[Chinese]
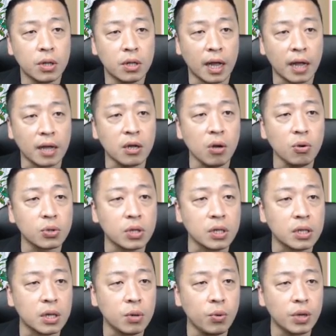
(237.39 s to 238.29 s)
来扣
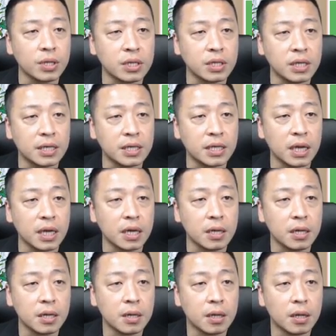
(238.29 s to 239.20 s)
底的位置在这里，
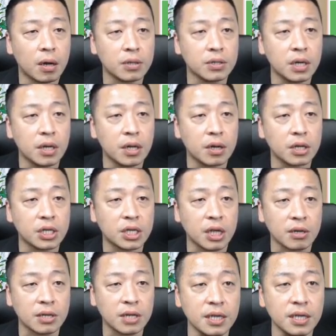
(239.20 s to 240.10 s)
好，这里有一个
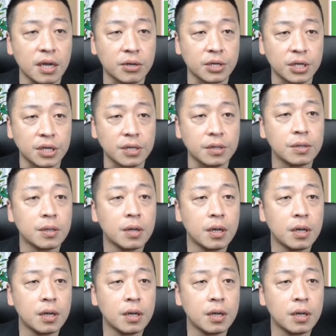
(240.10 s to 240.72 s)
小角形，